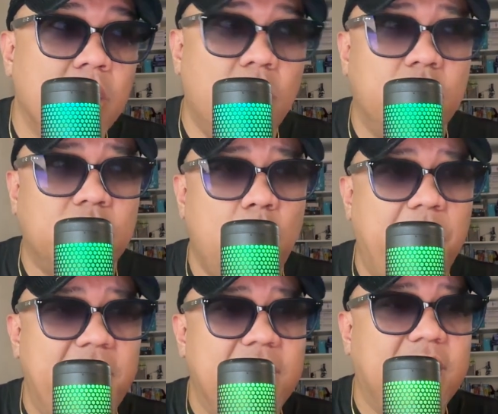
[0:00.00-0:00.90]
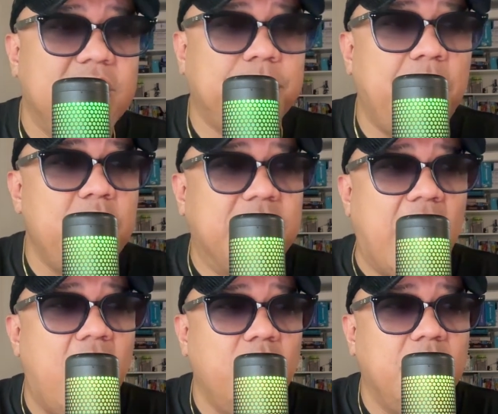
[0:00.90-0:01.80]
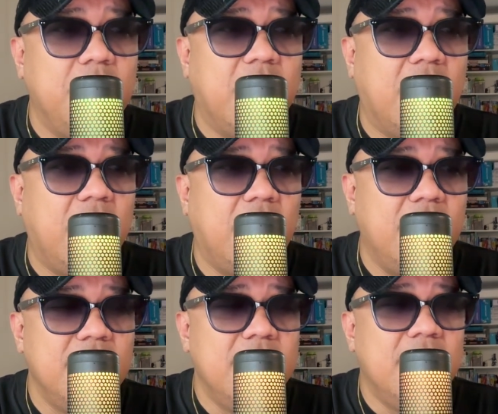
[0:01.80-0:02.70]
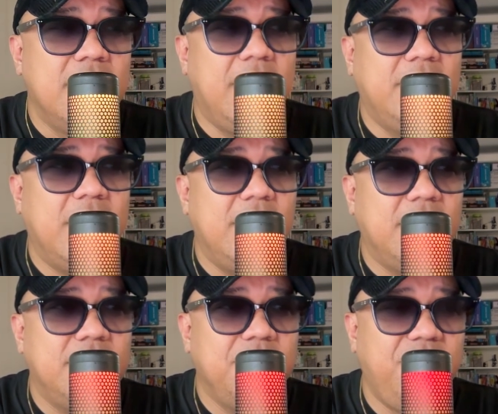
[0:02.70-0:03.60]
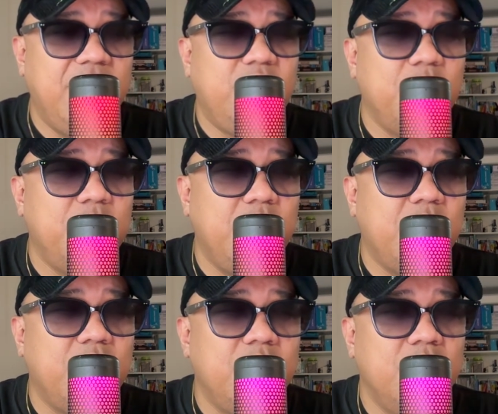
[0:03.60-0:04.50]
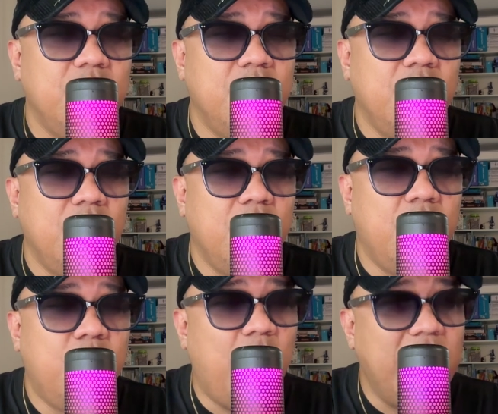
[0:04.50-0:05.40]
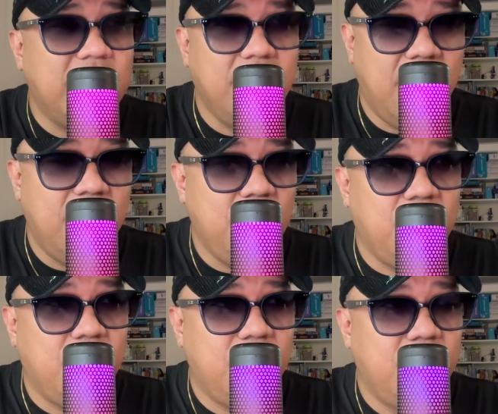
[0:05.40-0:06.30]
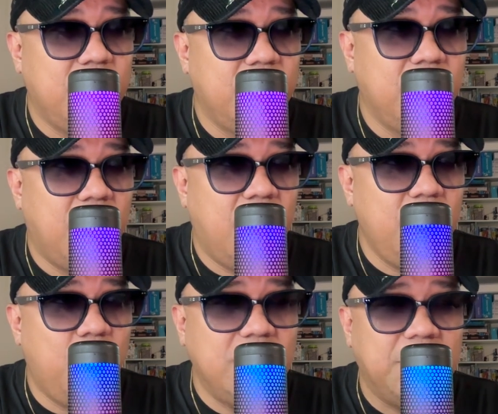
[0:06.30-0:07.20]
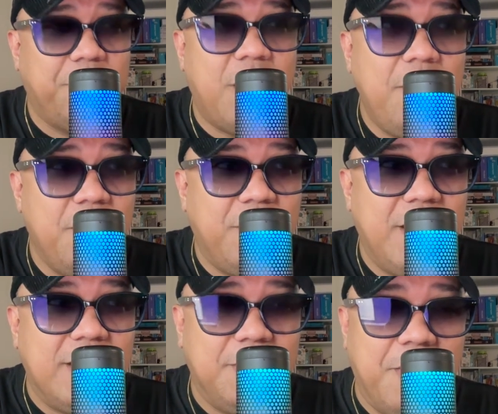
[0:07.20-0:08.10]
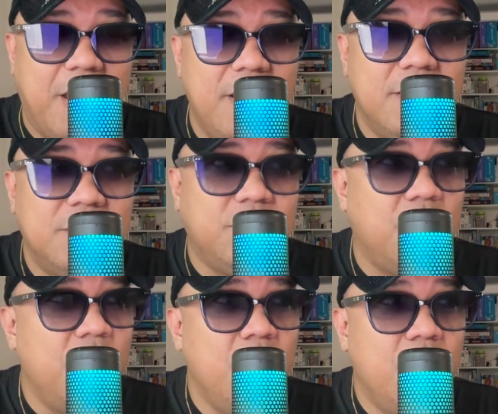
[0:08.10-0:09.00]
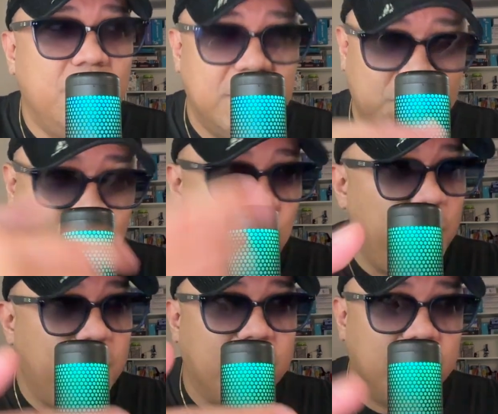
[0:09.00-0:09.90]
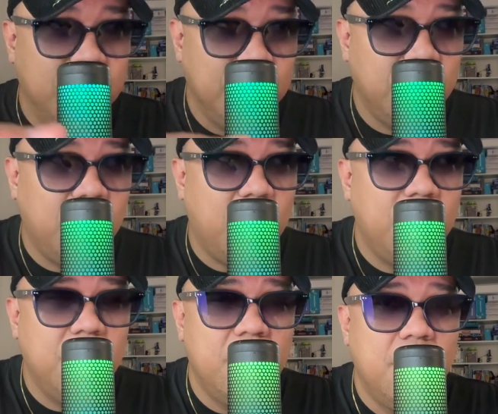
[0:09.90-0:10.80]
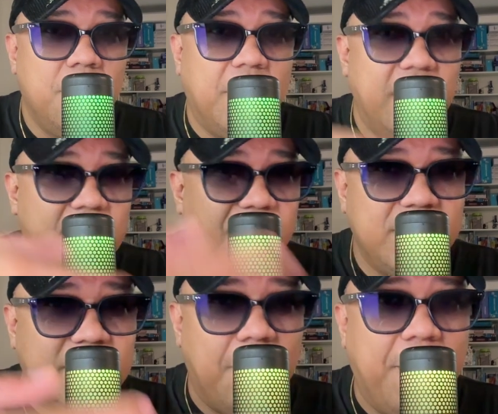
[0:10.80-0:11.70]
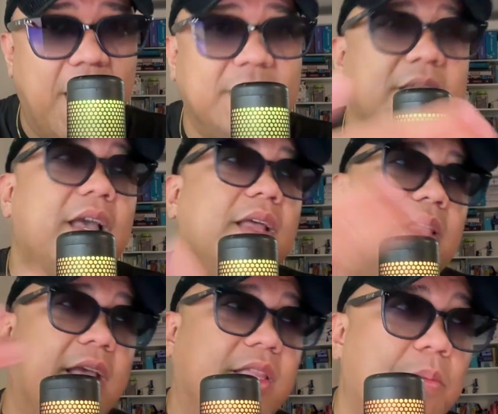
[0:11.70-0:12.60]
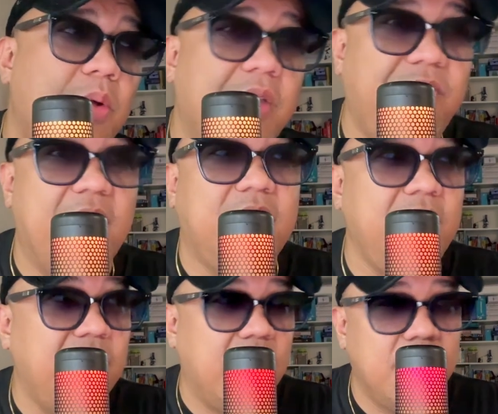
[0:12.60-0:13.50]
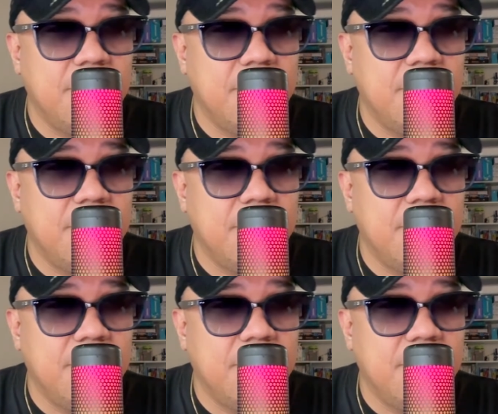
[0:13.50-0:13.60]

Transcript: Kung gusto mo ma-increase pa yung tao na nakakita ng video mo na yun, what, ano, ano, what's the problem with that, di ba? So, just do it, you know? Mag-invest ka pa kasi nga, nakita mo, effective eh.